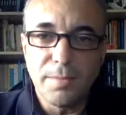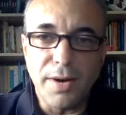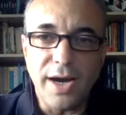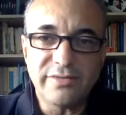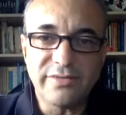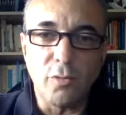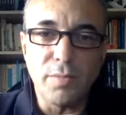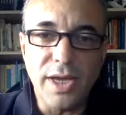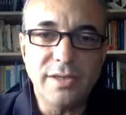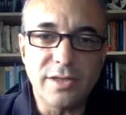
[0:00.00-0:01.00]

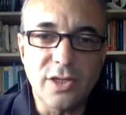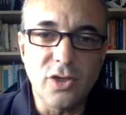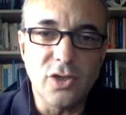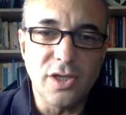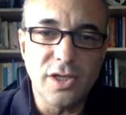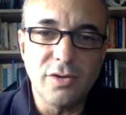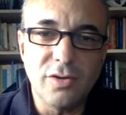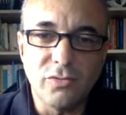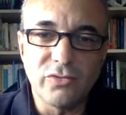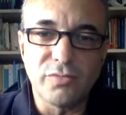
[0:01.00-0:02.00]
parcialmente atingir
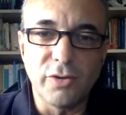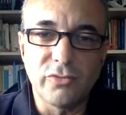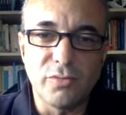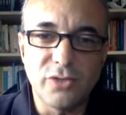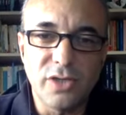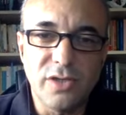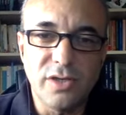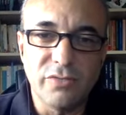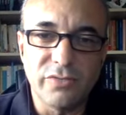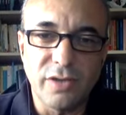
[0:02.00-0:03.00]
os meus
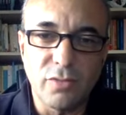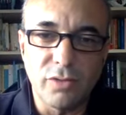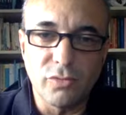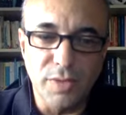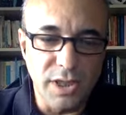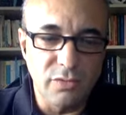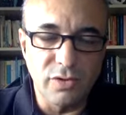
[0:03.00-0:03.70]
objetivos enquanto um menino